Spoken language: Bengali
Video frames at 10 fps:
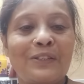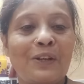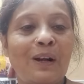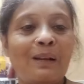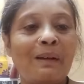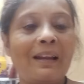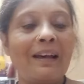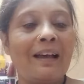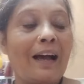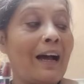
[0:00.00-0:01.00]
সকালবেলা
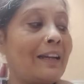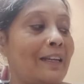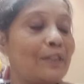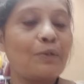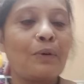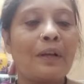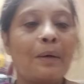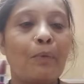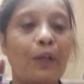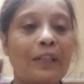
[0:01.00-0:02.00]
আর এই যে
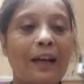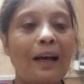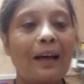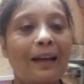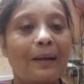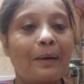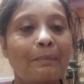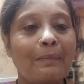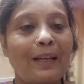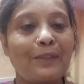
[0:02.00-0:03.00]
পতাকা
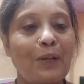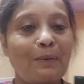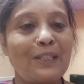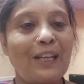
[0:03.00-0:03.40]
সব